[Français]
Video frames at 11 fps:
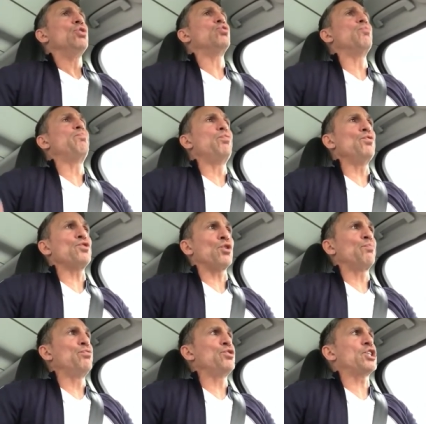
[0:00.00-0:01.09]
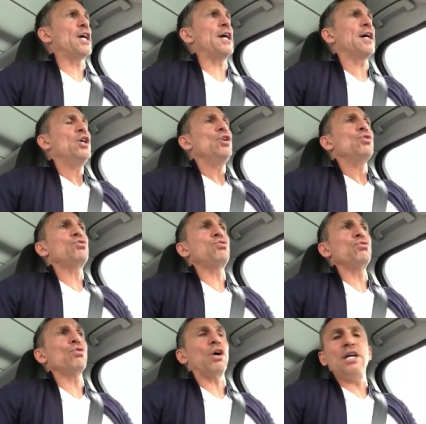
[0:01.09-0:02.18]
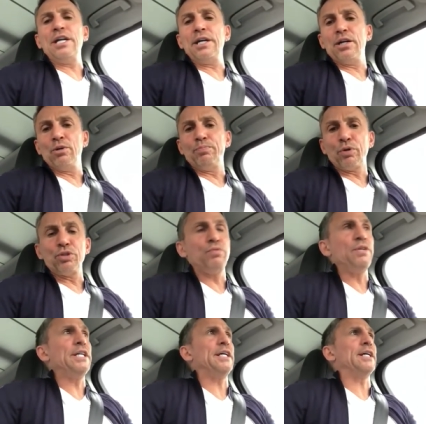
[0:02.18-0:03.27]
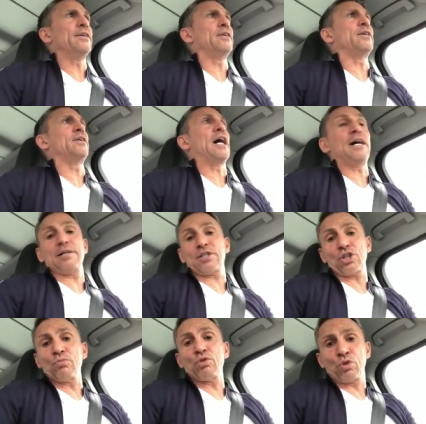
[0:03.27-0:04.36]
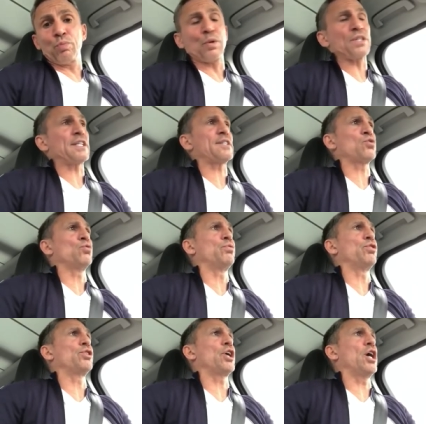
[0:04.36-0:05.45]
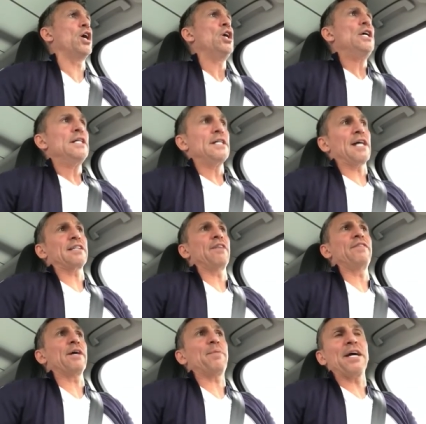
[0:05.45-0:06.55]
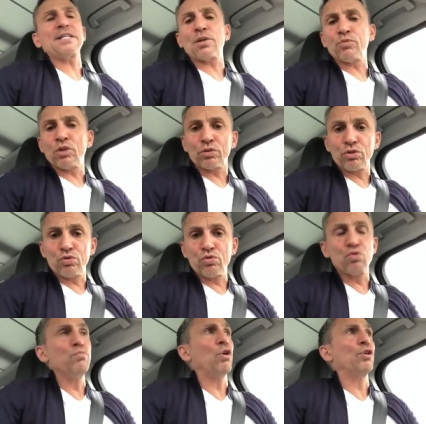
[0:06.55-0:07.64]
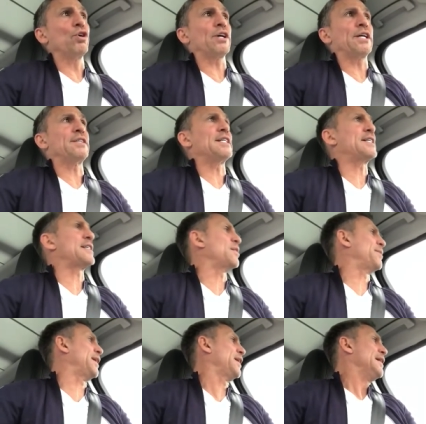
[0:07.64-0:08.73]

de plus en plus cher sur les euh, produits euh, à chambre de compensation broker à travers par exemple notre chouchou broker qui est XTB.